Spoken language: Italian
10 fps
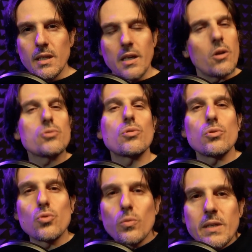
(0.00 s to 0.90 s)
il nostro
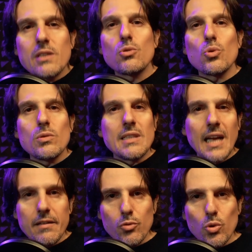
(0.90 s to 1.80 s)
strumento di
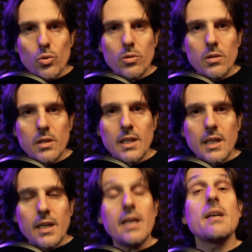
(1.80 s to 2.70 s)

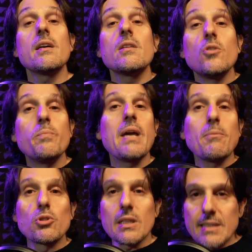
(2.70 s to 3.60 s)
lavoro e
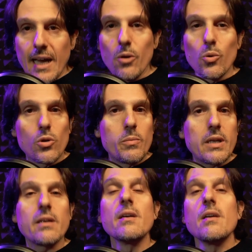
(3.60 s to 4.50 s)
dobbiamo trattarlo
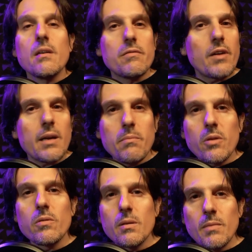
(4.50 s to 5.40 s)
come
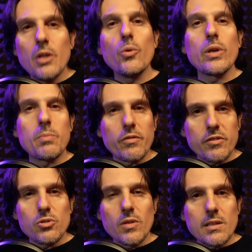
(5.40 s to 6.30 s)
farebbero i migliori
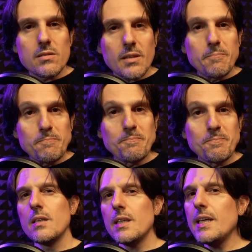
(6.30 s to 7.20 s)
professionisti.
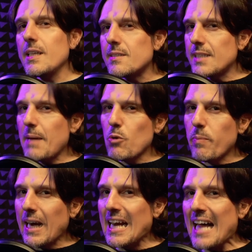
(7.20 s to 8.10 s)
Iniziamo
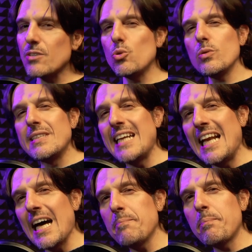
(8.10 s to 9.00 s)
parlando
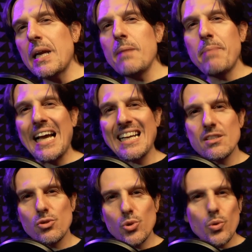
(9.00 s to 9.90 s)
della
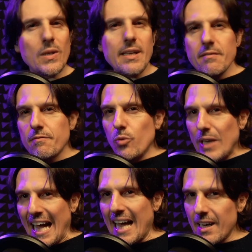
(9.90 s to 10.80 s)
preparazione
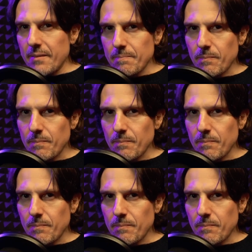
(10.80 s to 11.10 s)
vocale.